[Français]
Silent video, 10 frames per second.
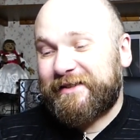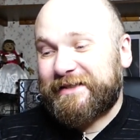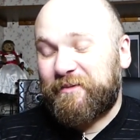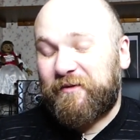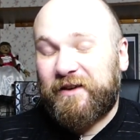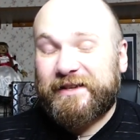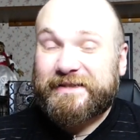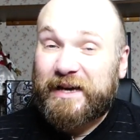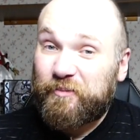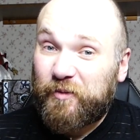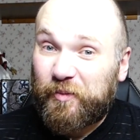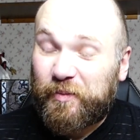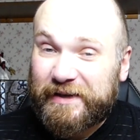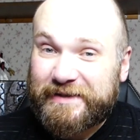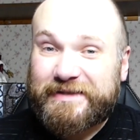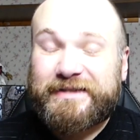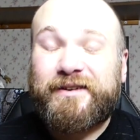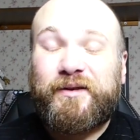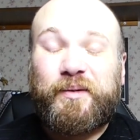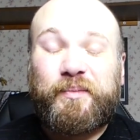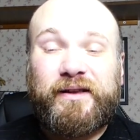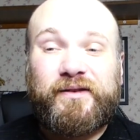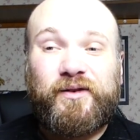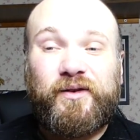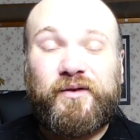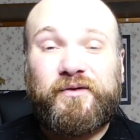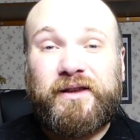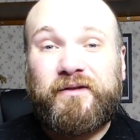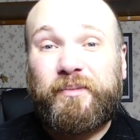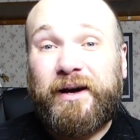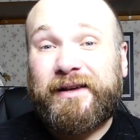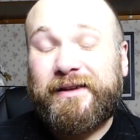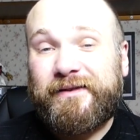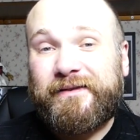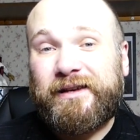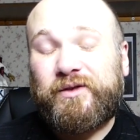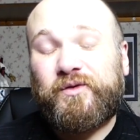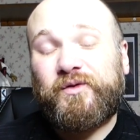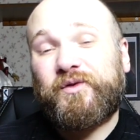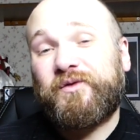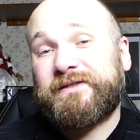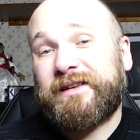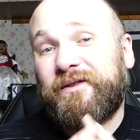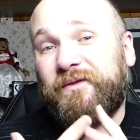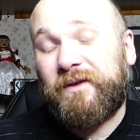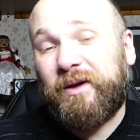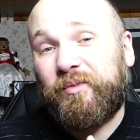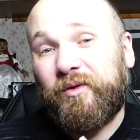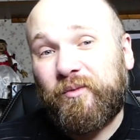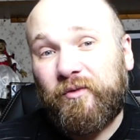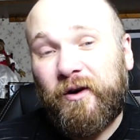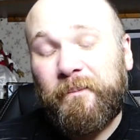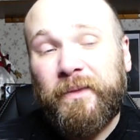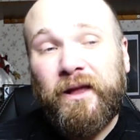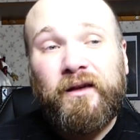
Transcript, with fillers: Ça me fait extrêmement plaisir parce que vous n'avez pas idée de tout ce que vous avez fait pour moi,